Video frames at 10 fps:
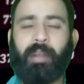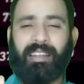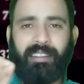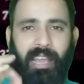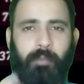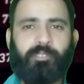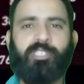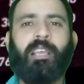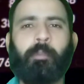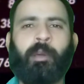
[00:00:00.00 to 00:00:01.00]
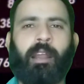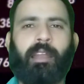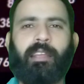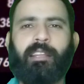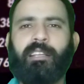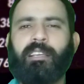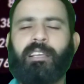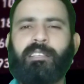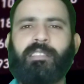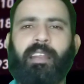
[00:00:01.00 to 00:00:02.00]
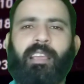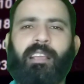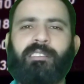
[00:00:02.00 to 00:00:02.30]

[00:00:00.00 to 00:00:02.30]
अपना टाइम सेव करने के लिए किस तरीके